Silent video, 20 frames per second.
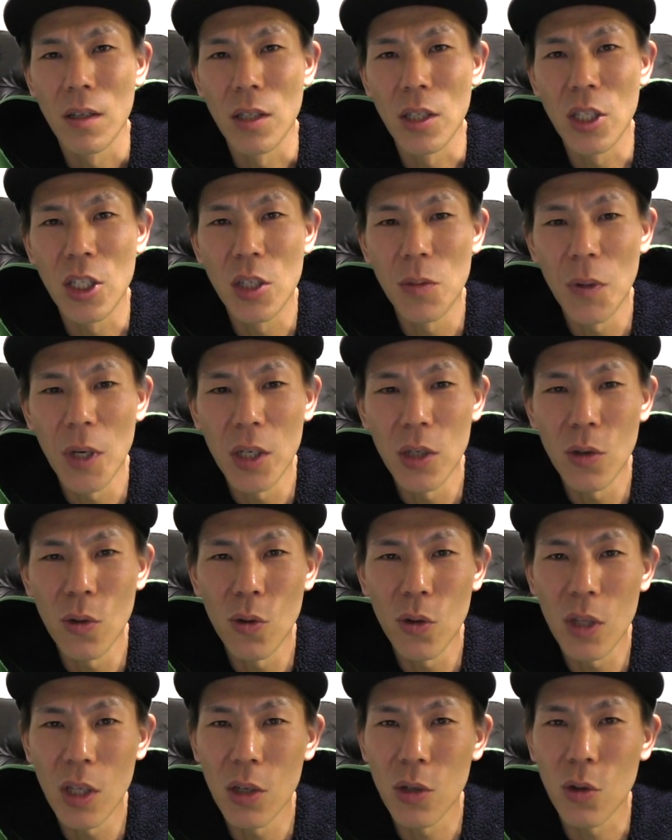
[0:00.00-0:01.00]
1万円の
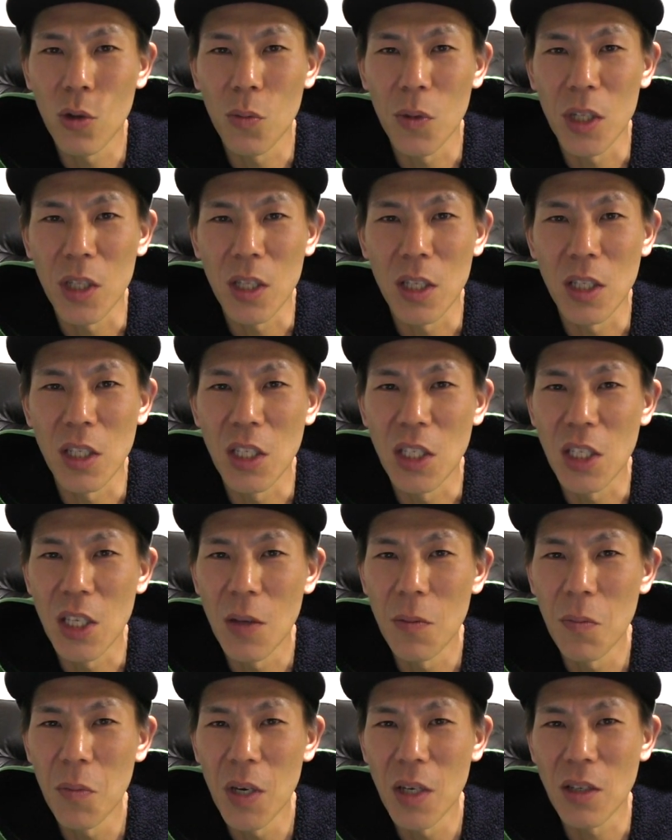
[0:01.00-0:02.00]
ホテル泊まって
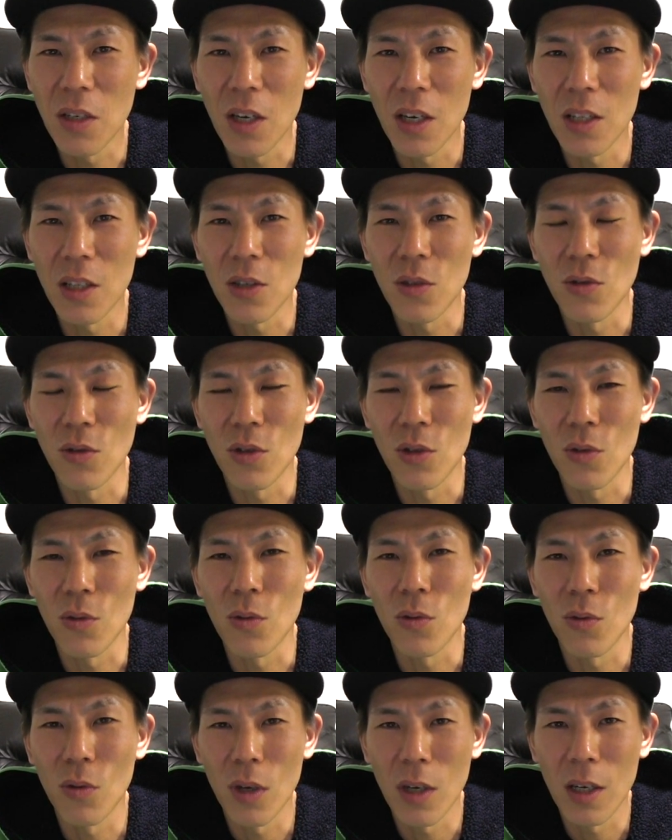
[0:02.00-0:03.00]
2000マイル返ってくるってこ
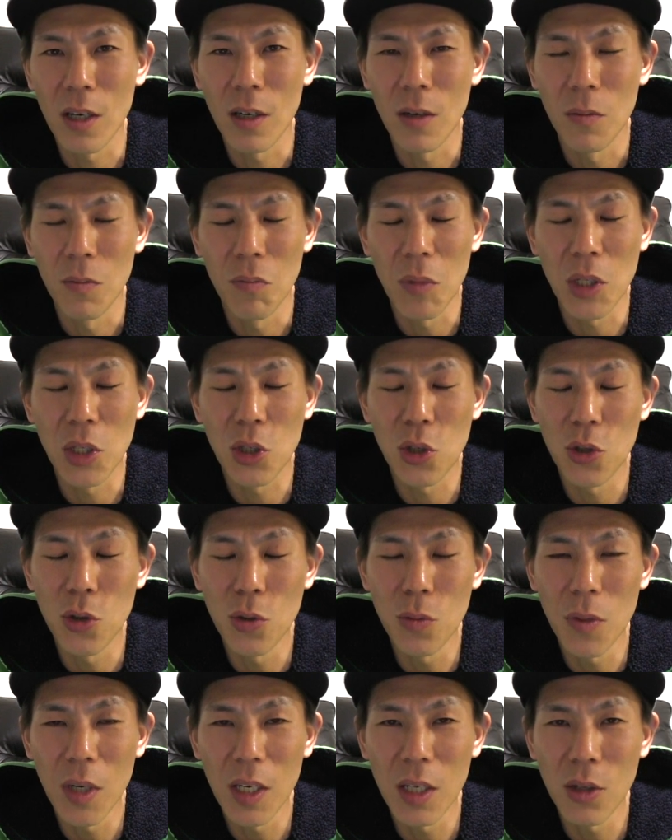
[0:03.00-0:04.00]
とは、まあ、
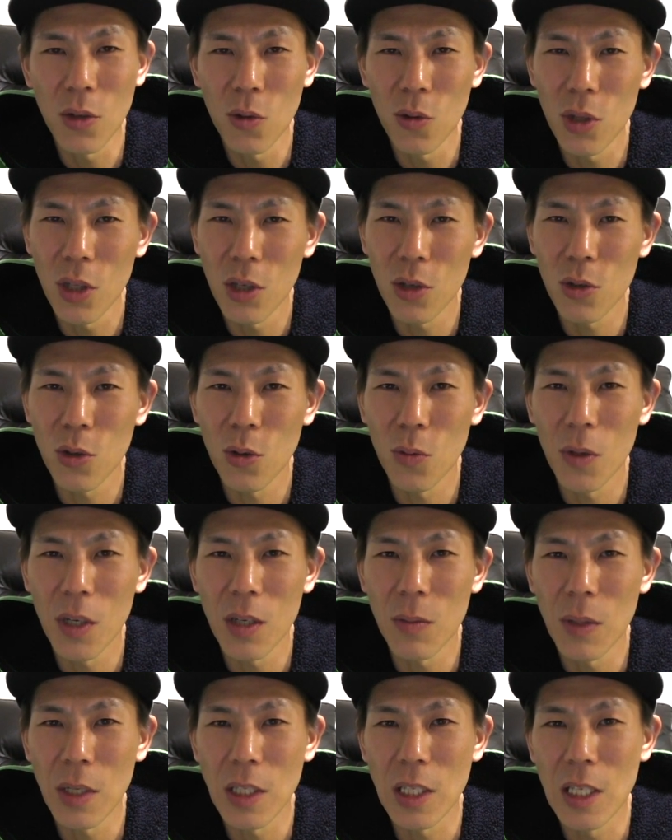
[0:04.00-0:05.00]
10万円のホテル泊ま
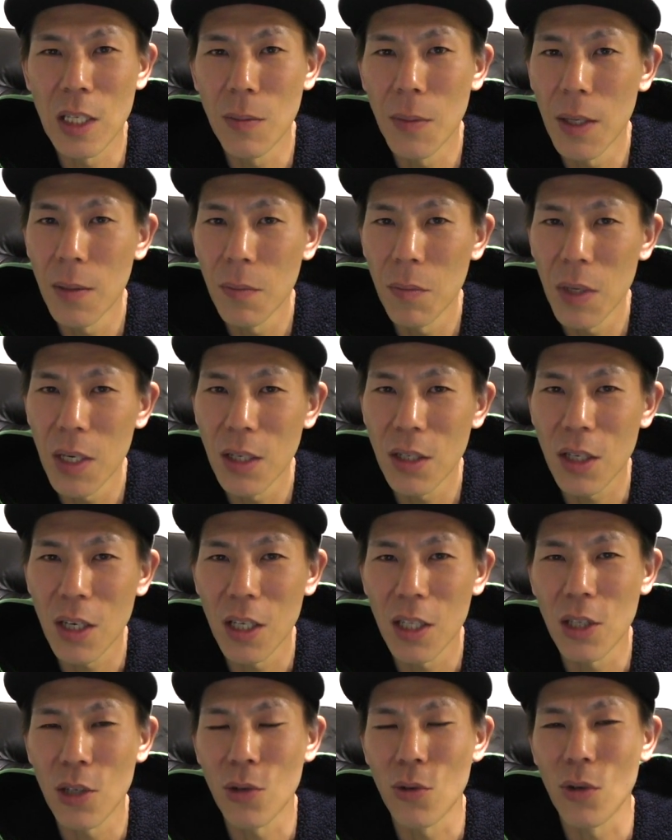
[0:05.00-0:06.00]
れば2万マイル
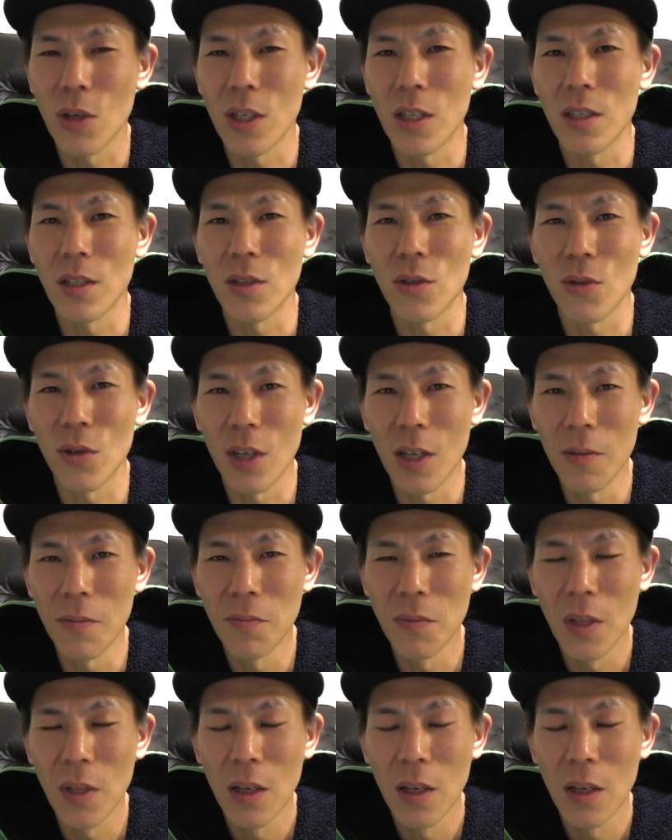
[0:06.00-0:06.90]
返ってくるわけなんですよね。